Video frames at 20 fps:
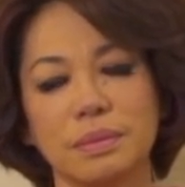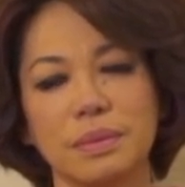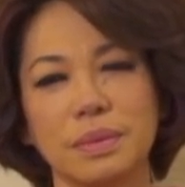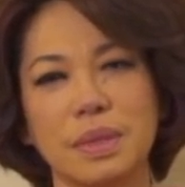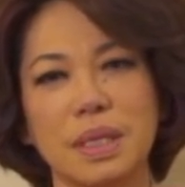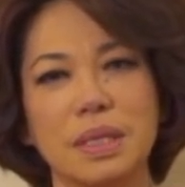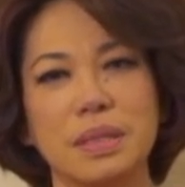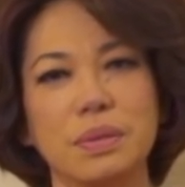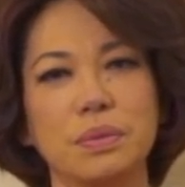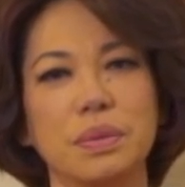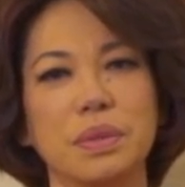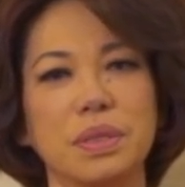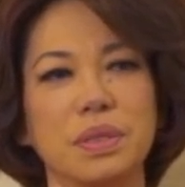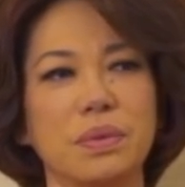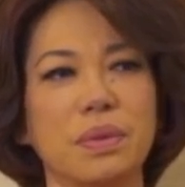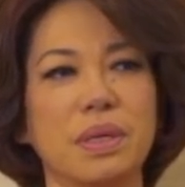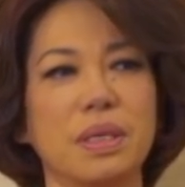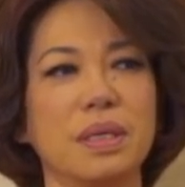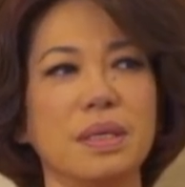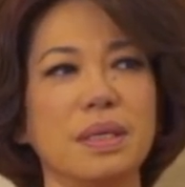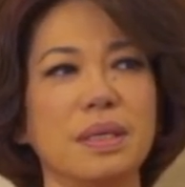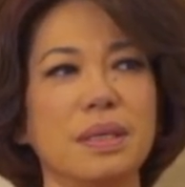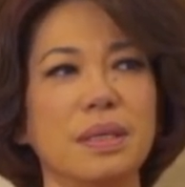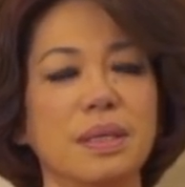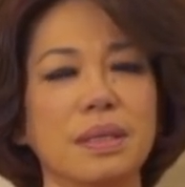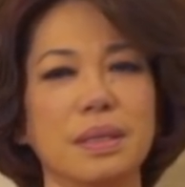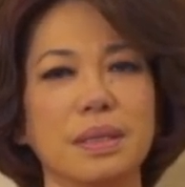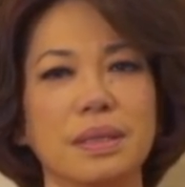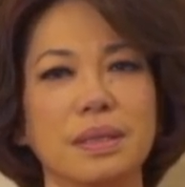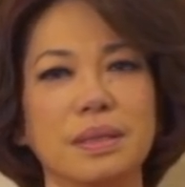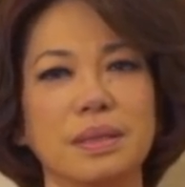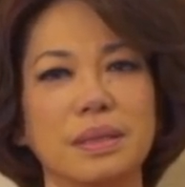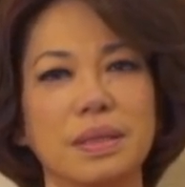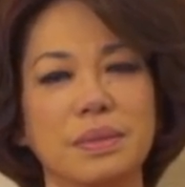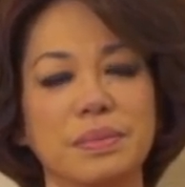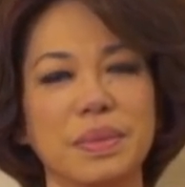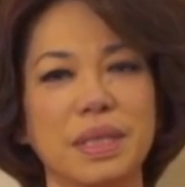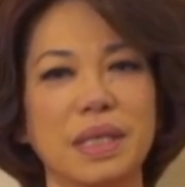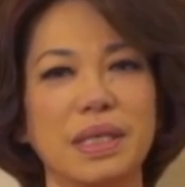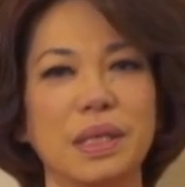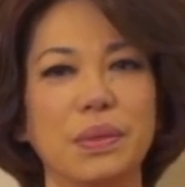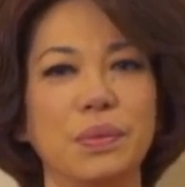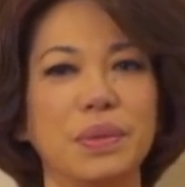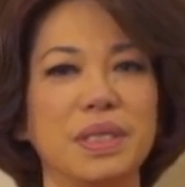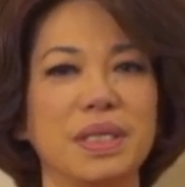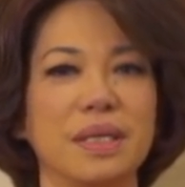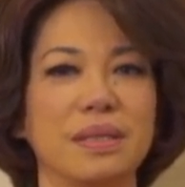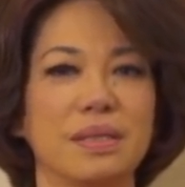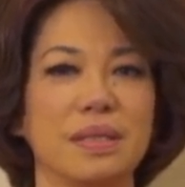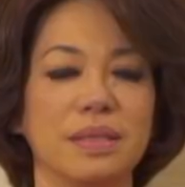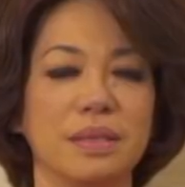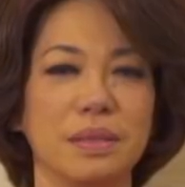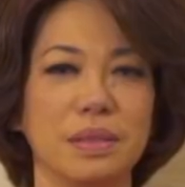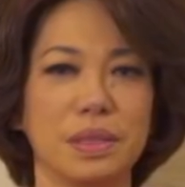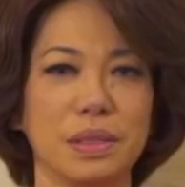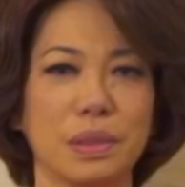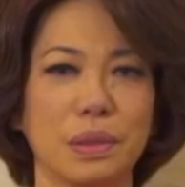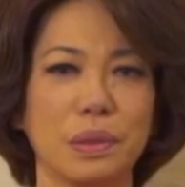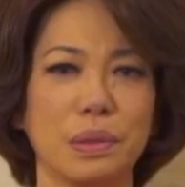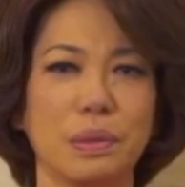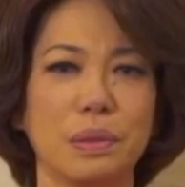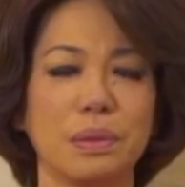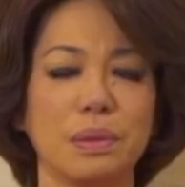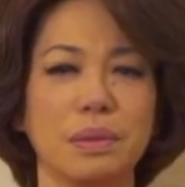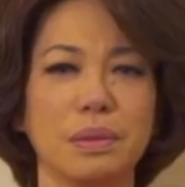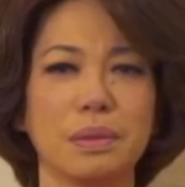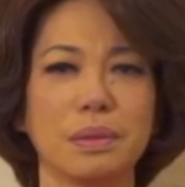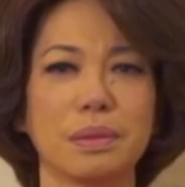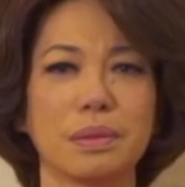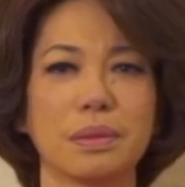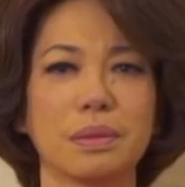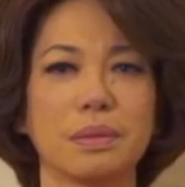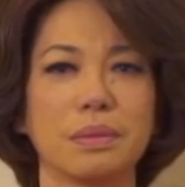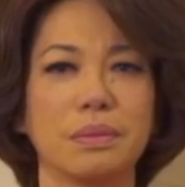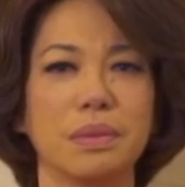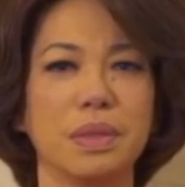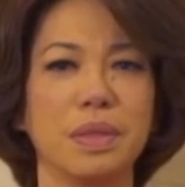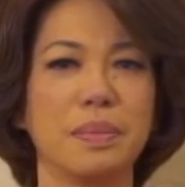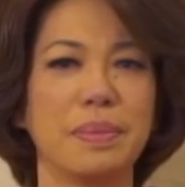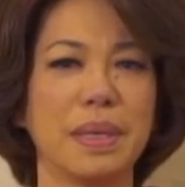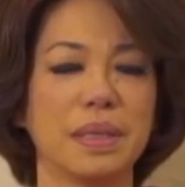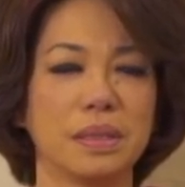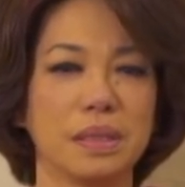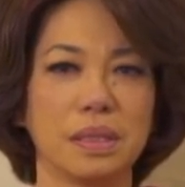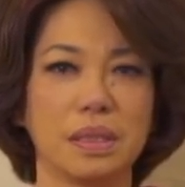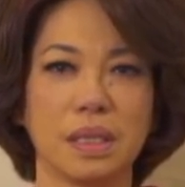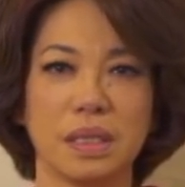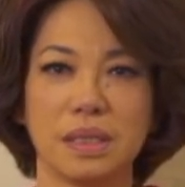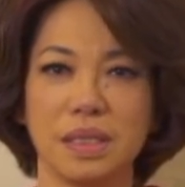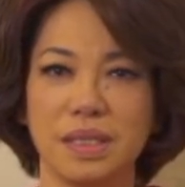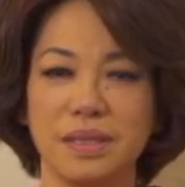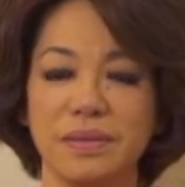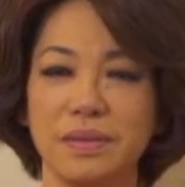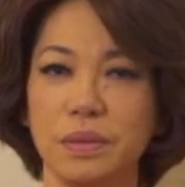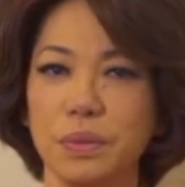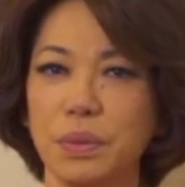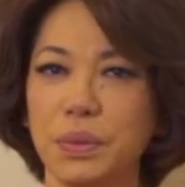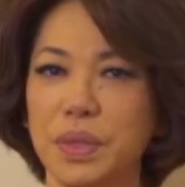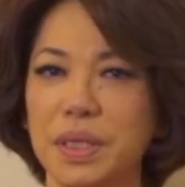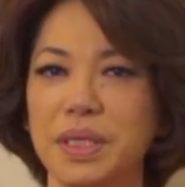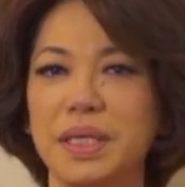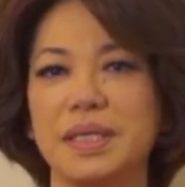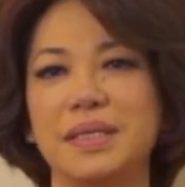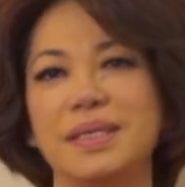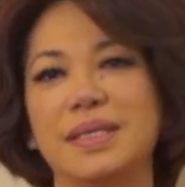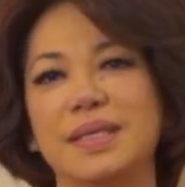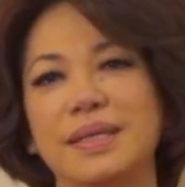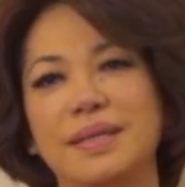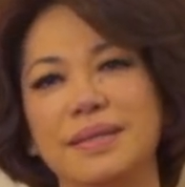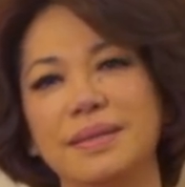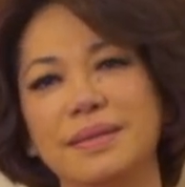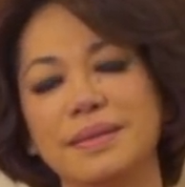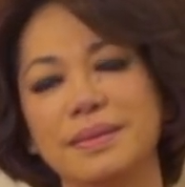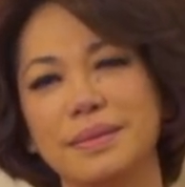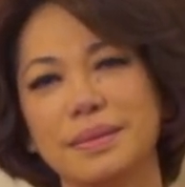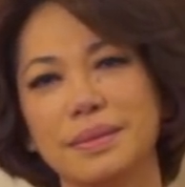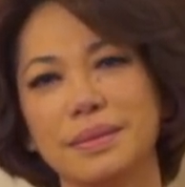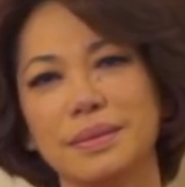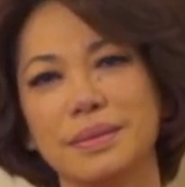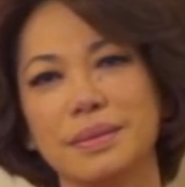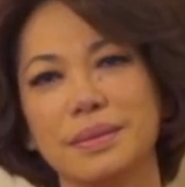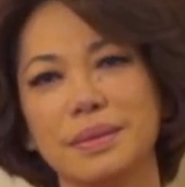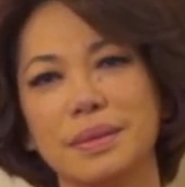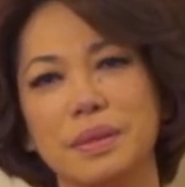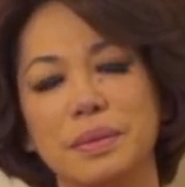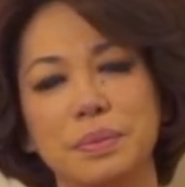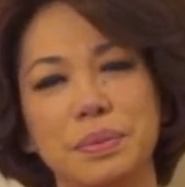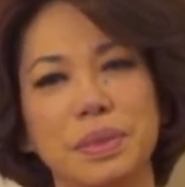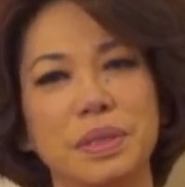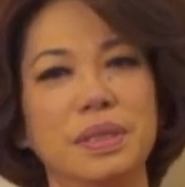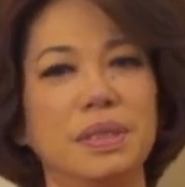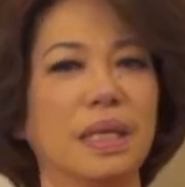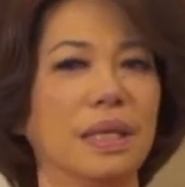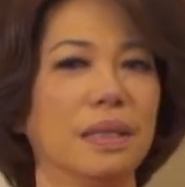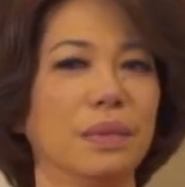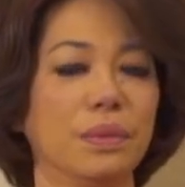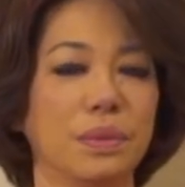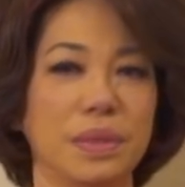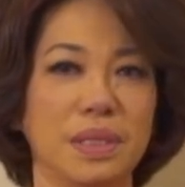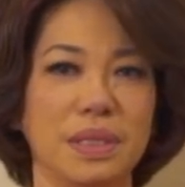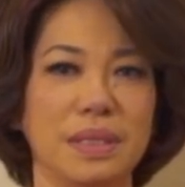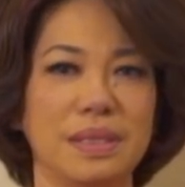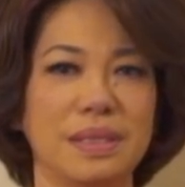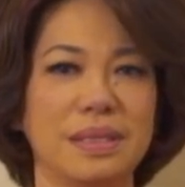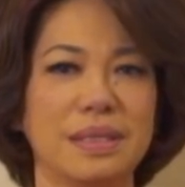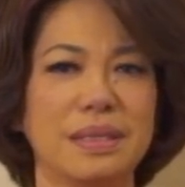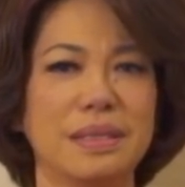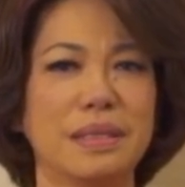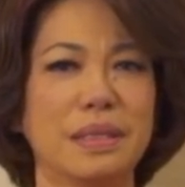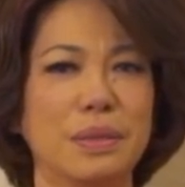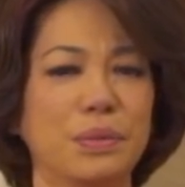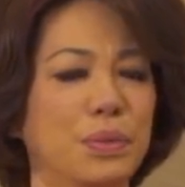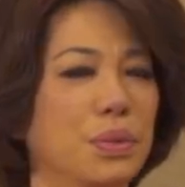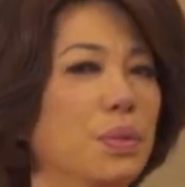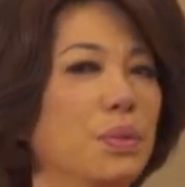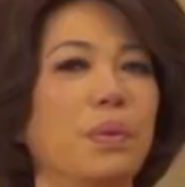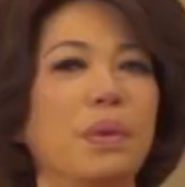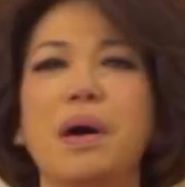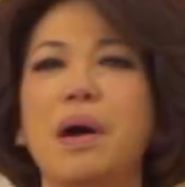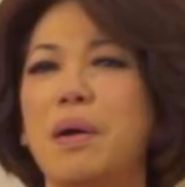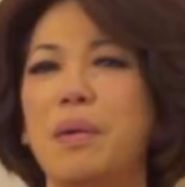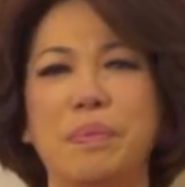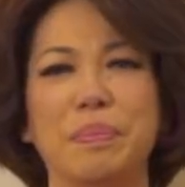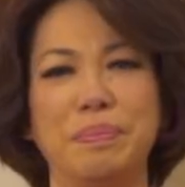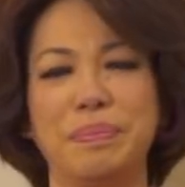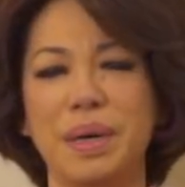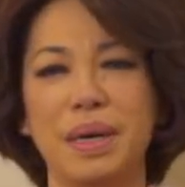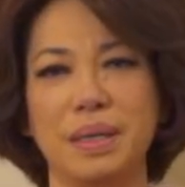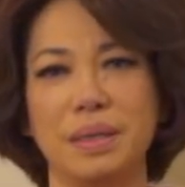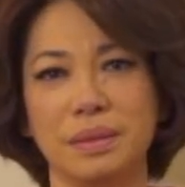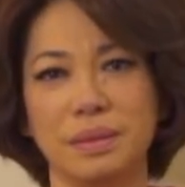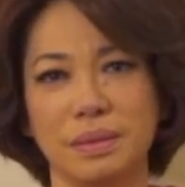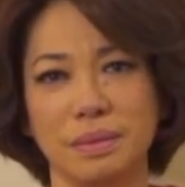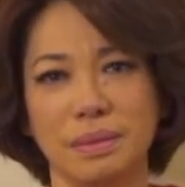但是我希望你们在给我掌声的时候，我要把这掌声归给神，而不是拿到我自己身上觉得我好棒。